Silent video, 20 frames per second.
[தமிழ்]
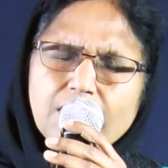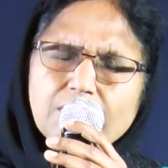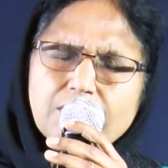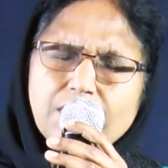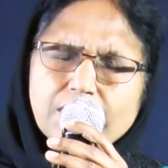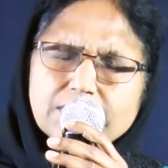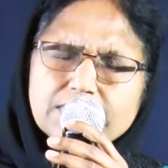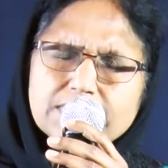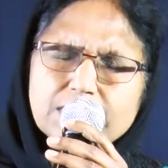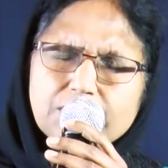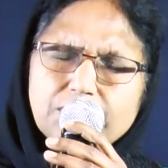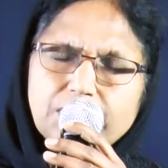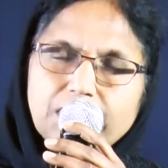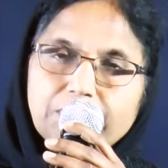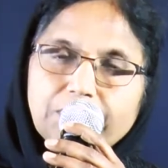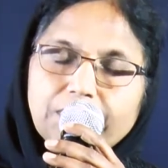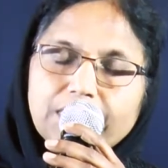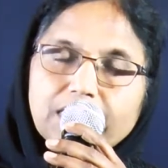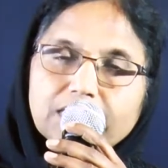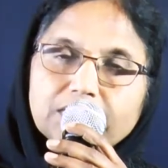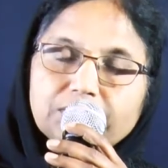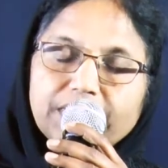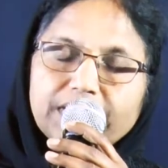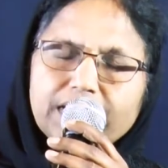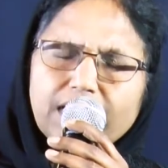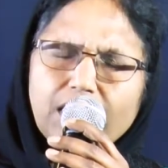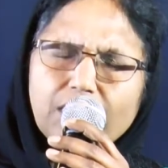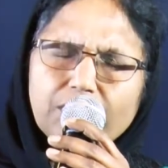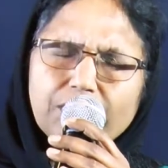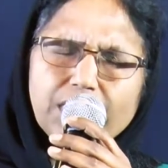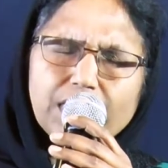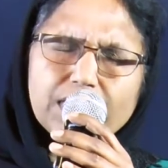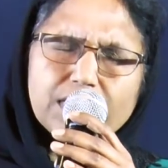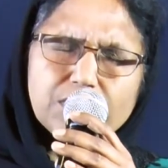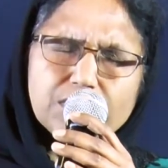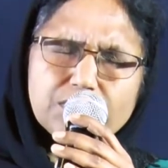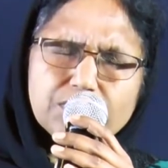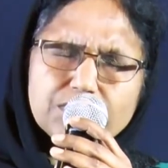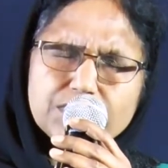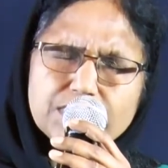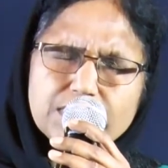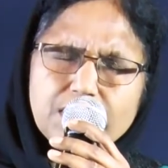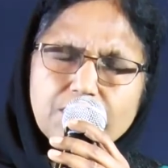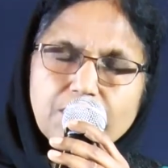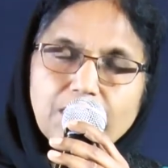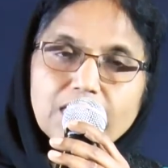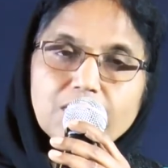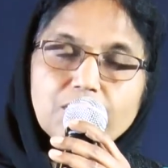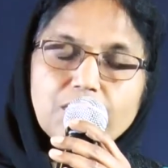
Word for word: மாம்சம் வெளிப்படாதபடி ஆவியானவர் முற்றிலுமாக